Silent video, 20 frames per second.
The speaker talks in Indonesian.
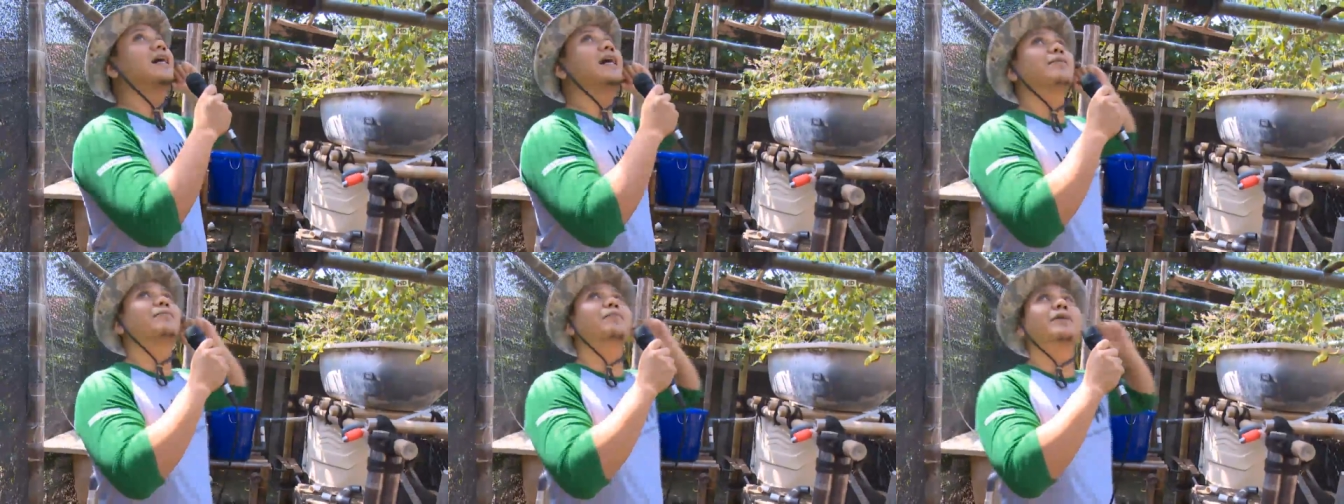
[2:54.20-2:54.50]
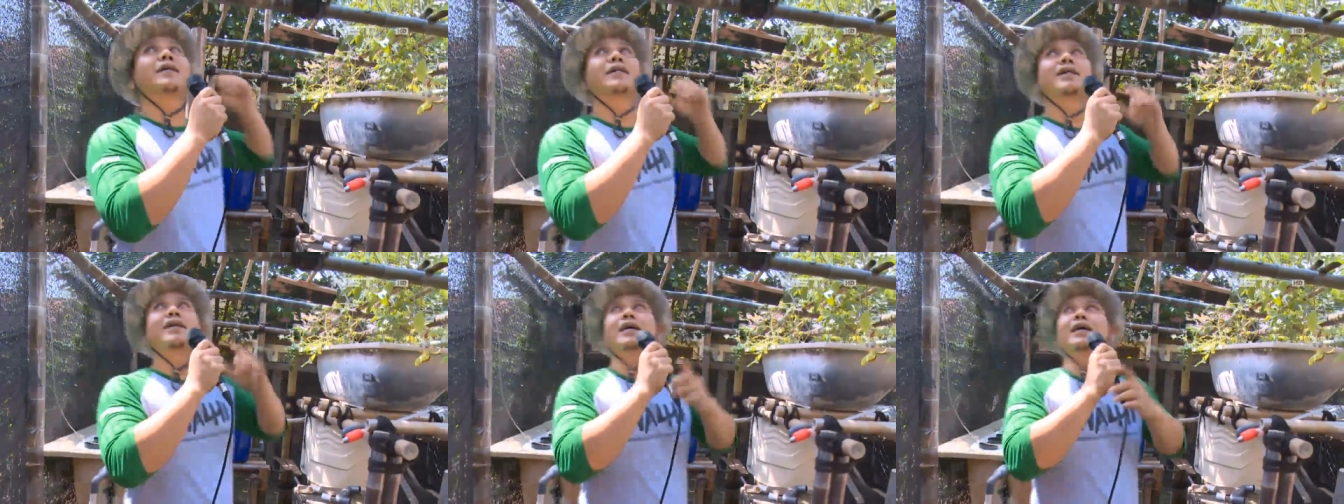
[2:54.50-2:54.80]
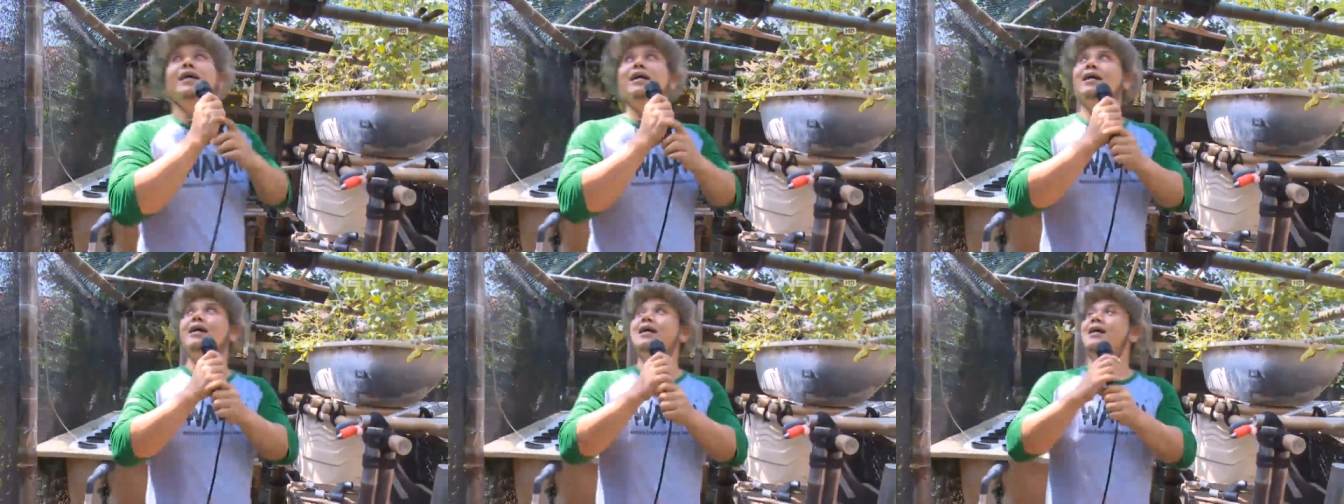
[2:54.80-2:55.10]
apa ini ya?
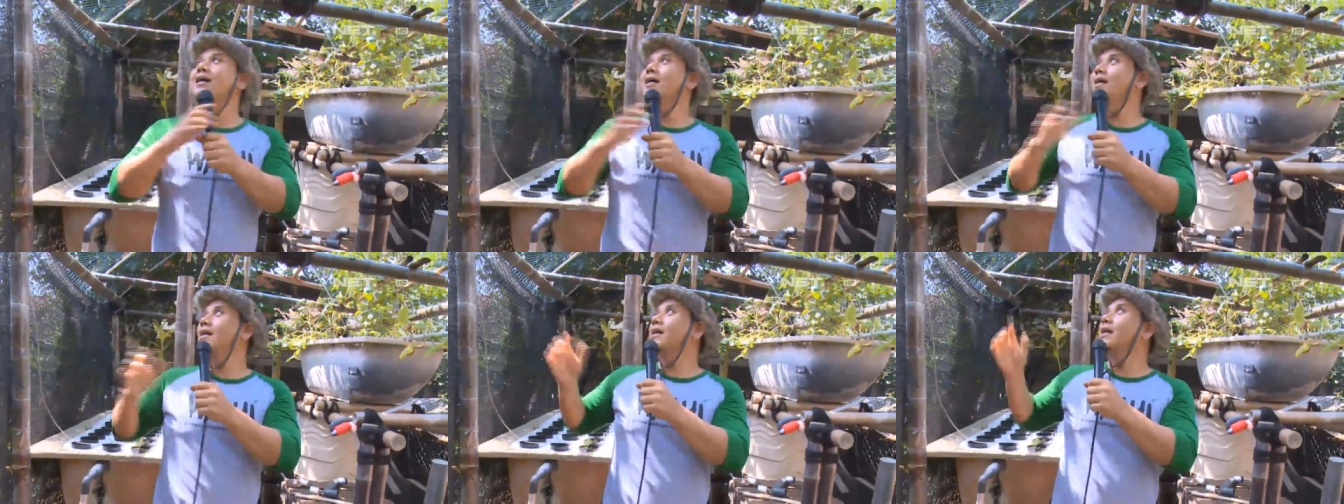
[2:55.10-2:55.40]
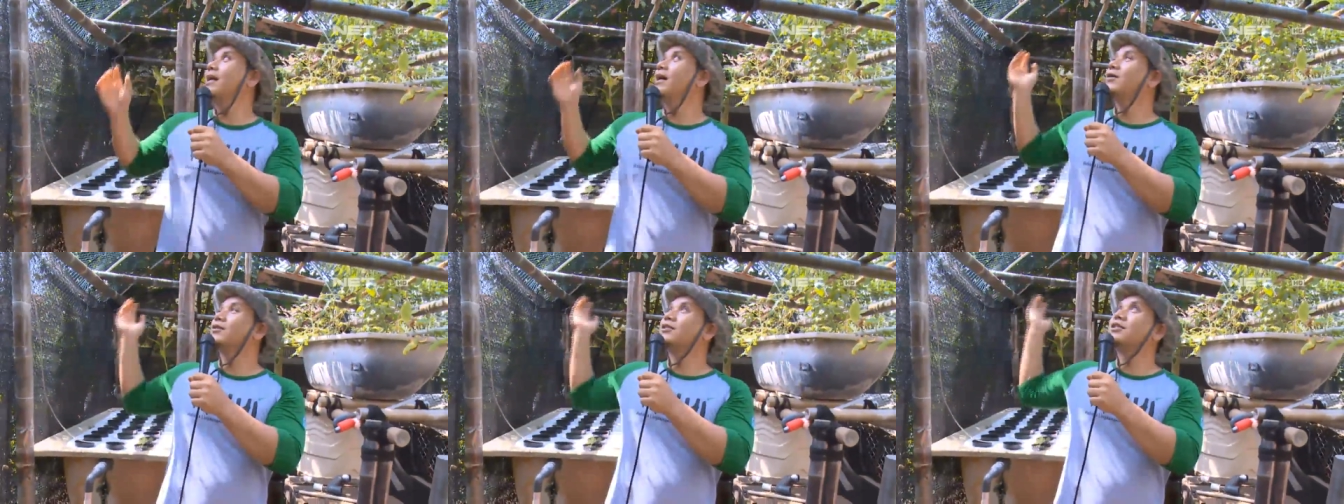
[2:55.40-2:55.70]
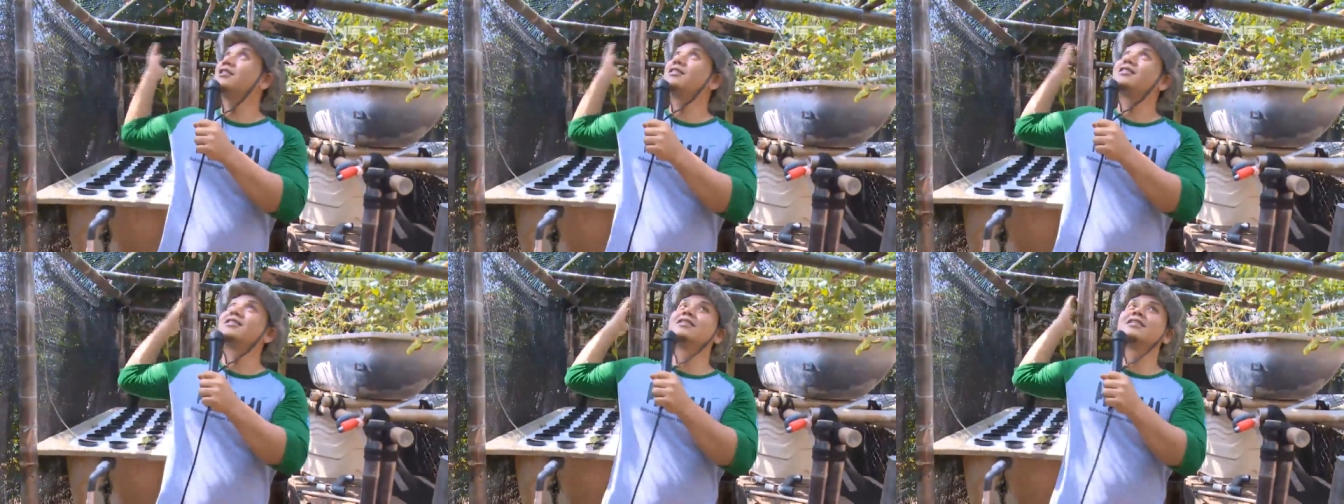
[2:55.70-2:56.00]

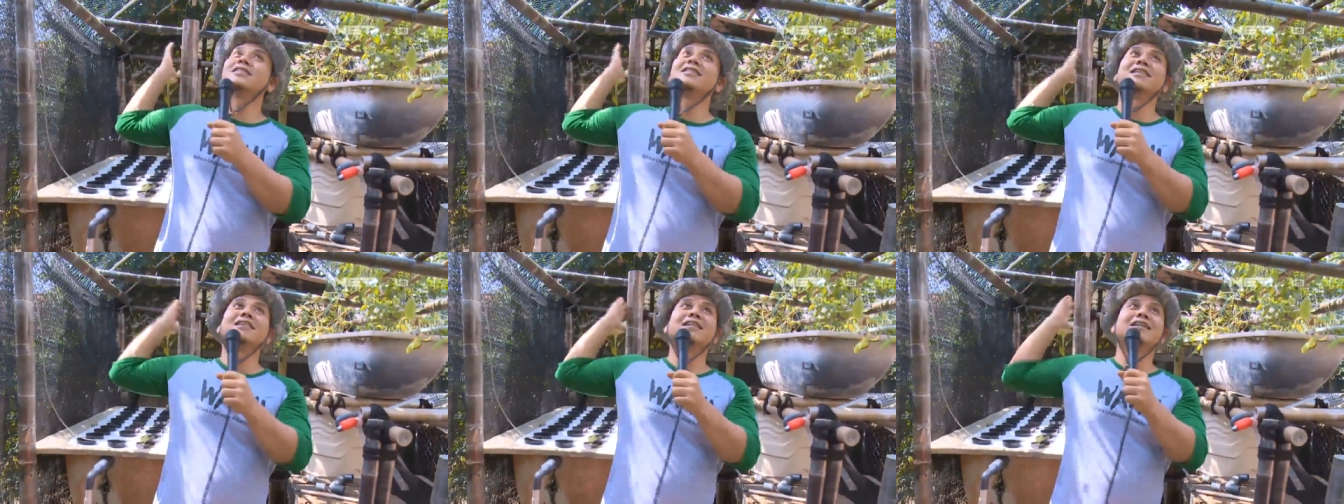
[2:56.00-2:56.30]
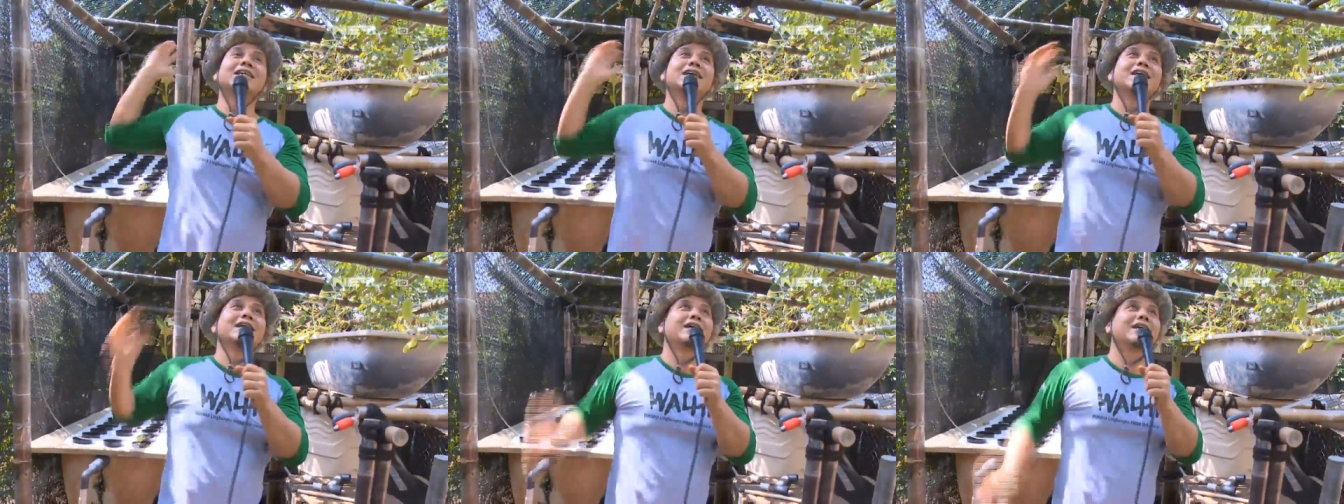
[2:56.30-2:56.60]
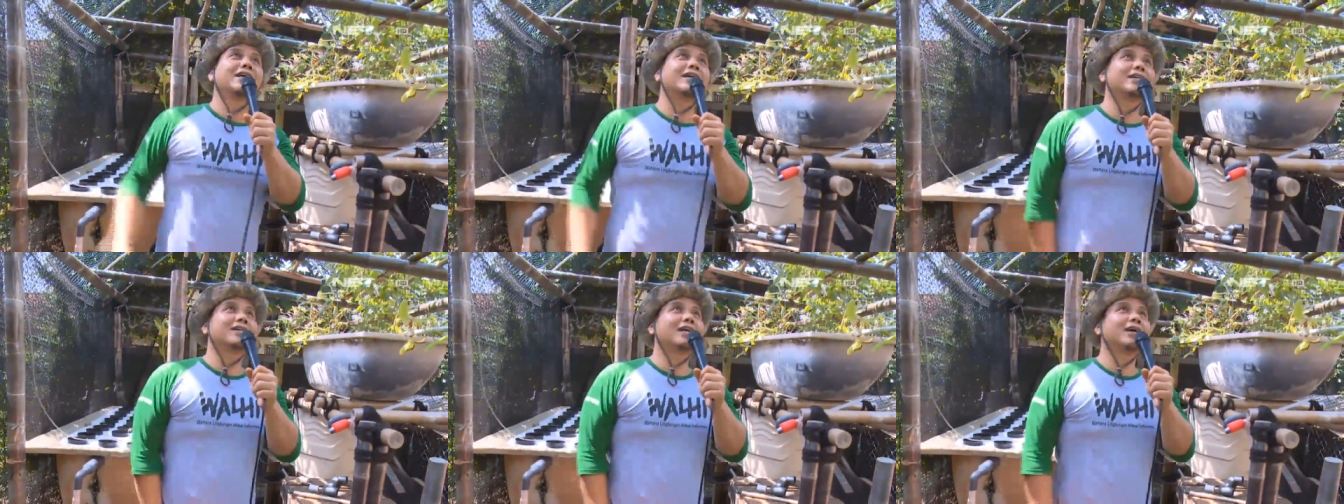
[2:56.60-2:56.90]
greenhouse
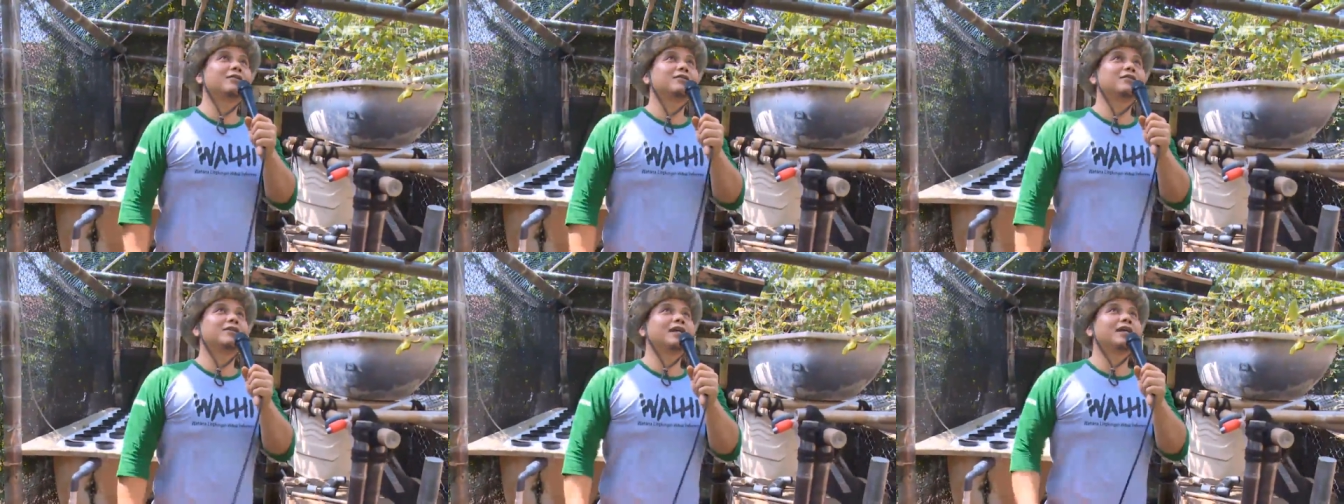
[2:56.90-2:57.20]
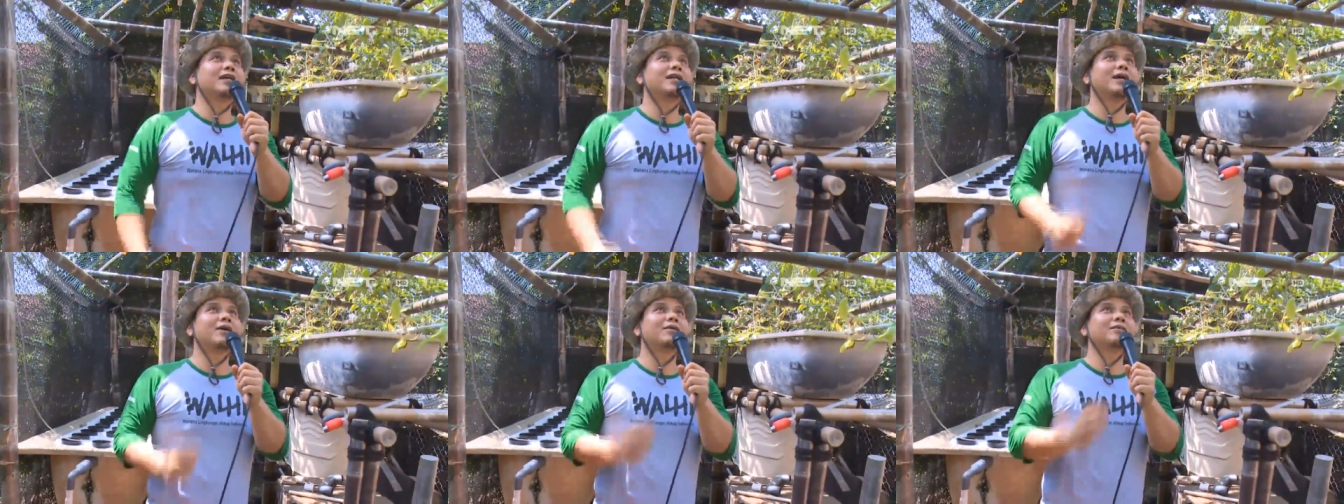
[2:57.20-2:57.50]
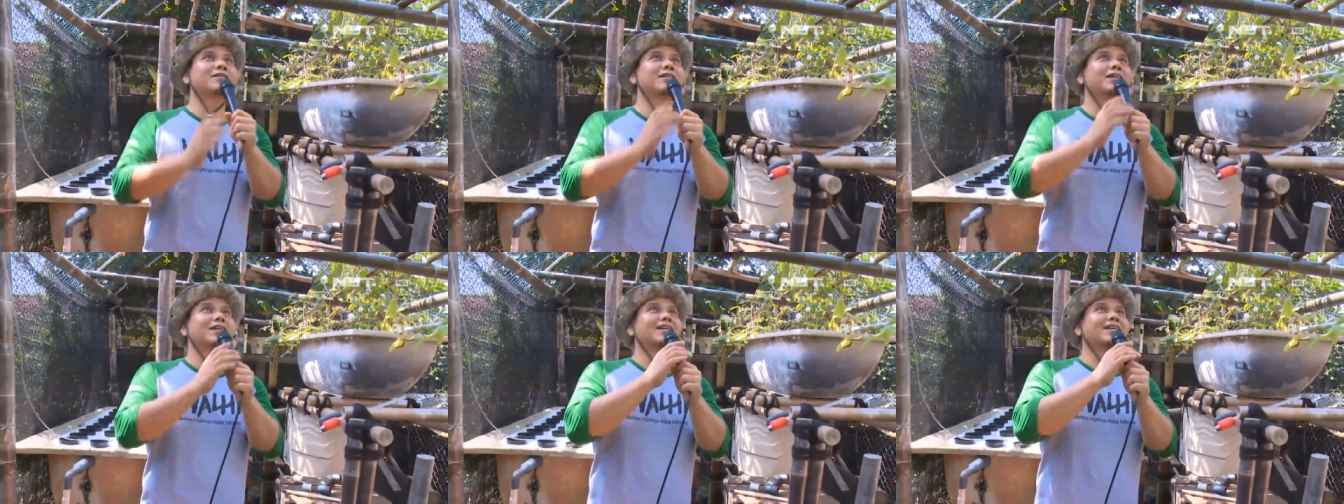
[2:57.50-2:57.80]
greenhouse
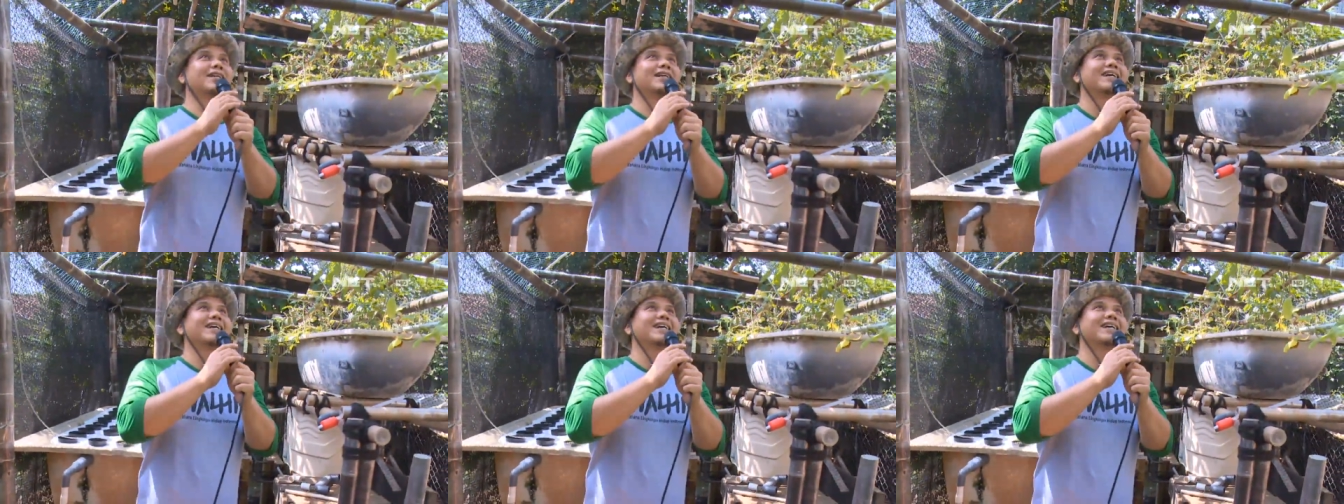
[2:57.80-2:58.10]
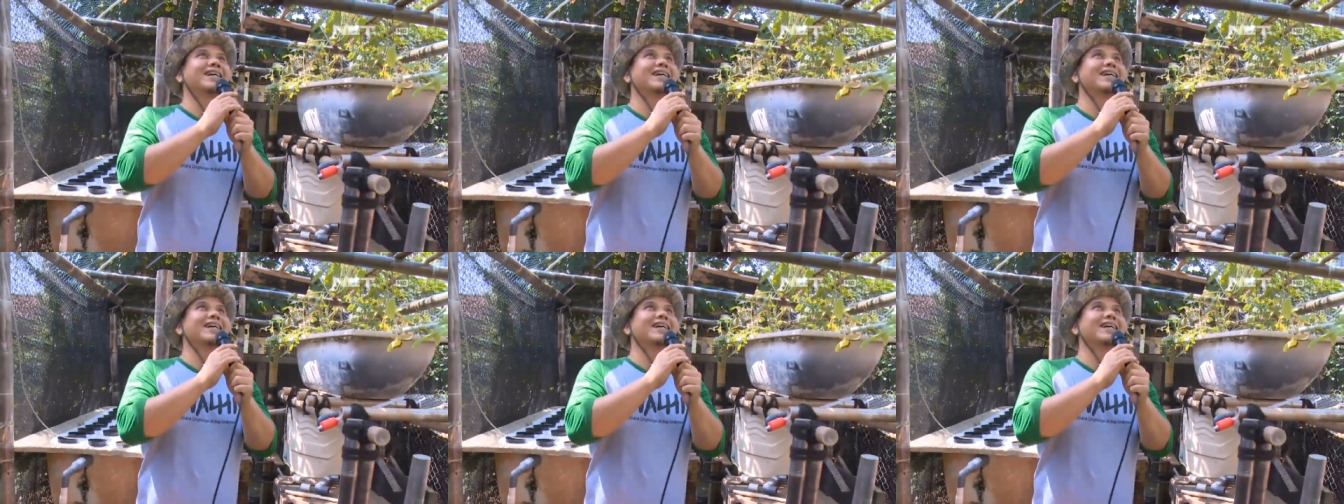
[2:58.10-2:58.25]
greenhousean ya